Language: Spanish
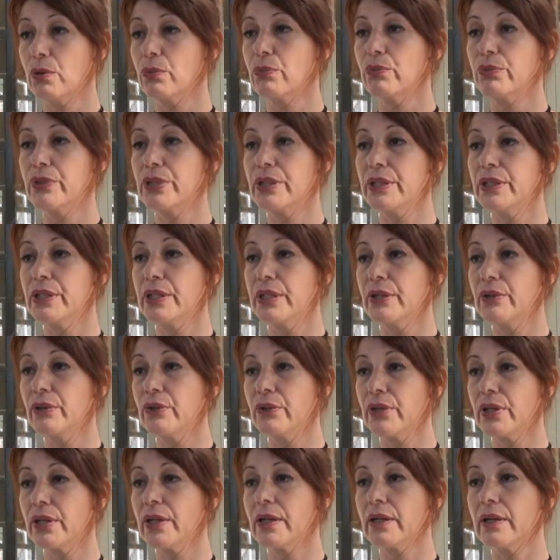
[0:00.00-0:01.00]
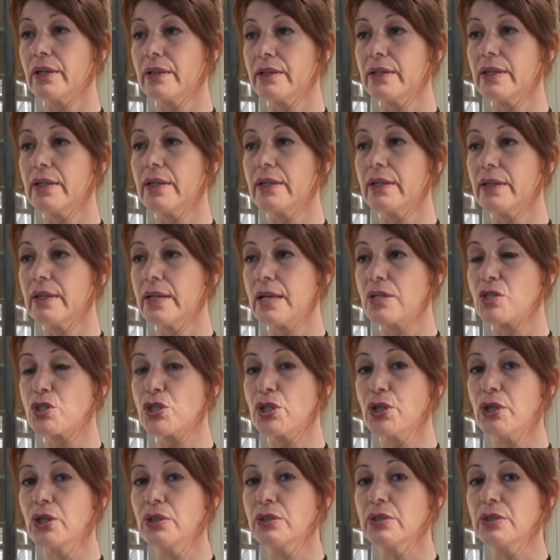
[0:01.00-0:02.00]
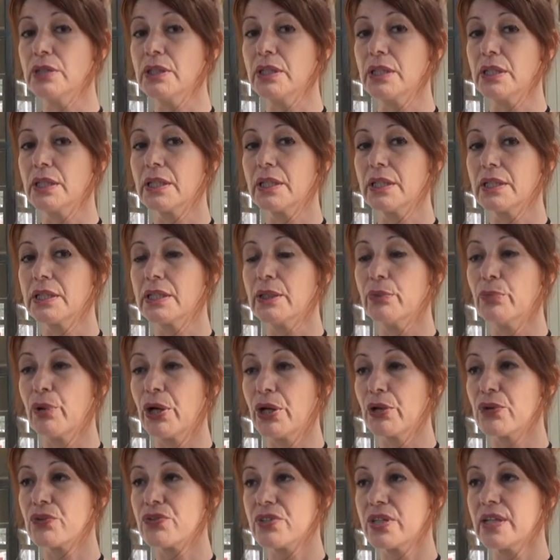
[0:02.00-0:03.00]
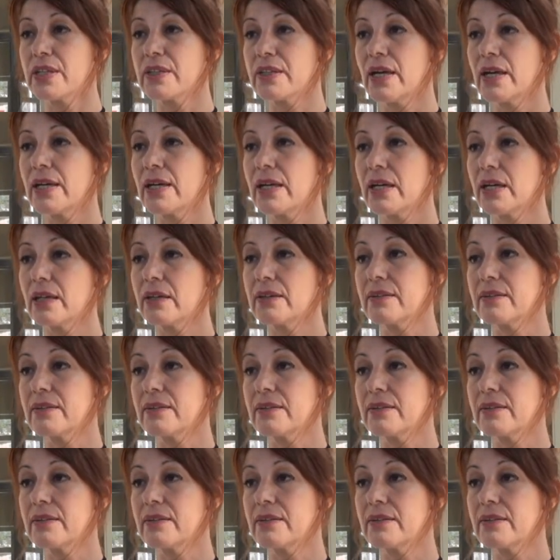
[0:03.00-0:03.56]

un dinero de, de, nación y, bueno, se están,